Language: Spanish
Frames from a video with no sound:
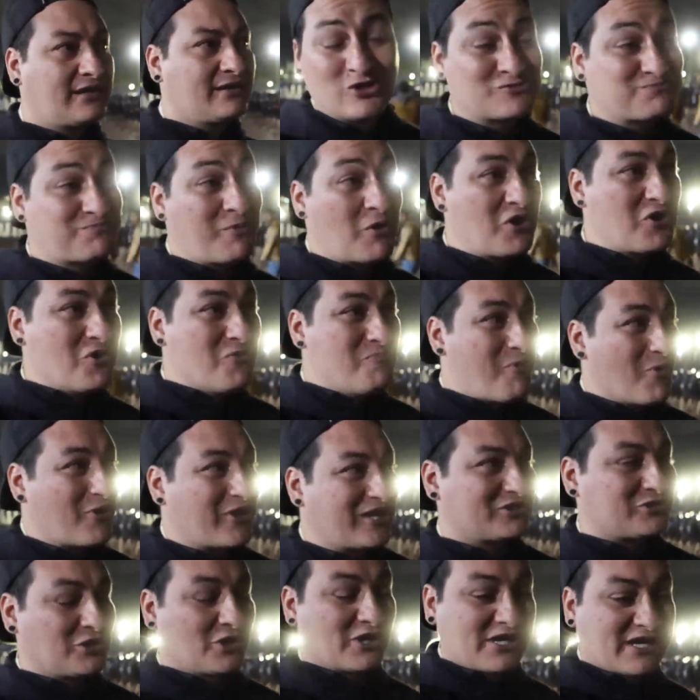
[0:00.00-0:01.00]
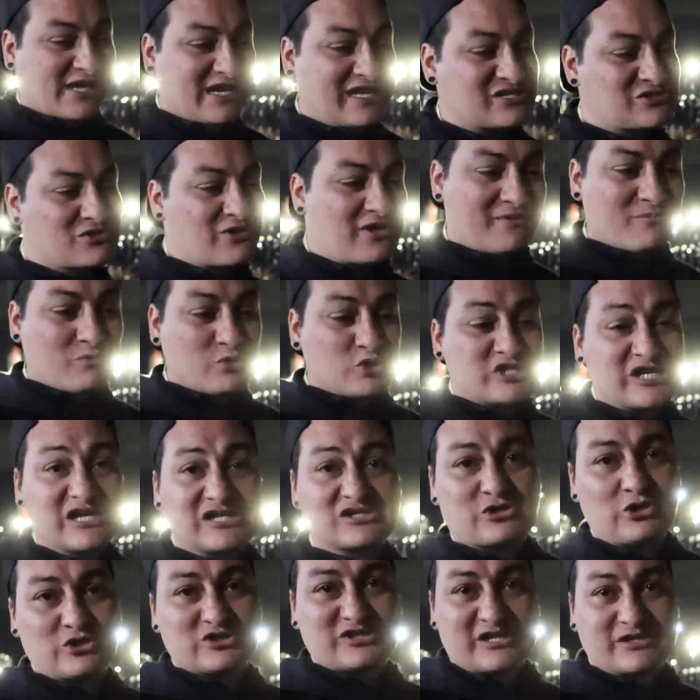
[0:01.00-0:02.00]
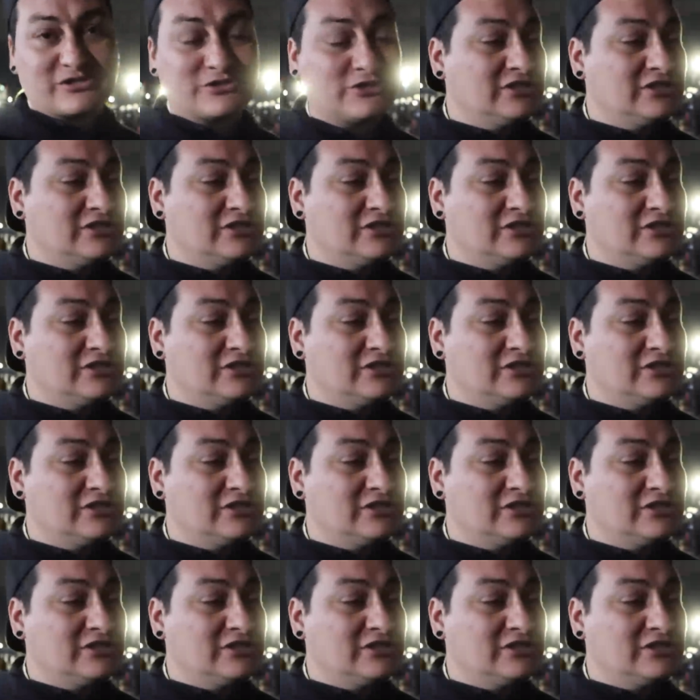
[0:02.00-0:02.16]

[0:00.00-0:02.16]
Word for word: nos pone un poquito en riesgo de muchas cosas,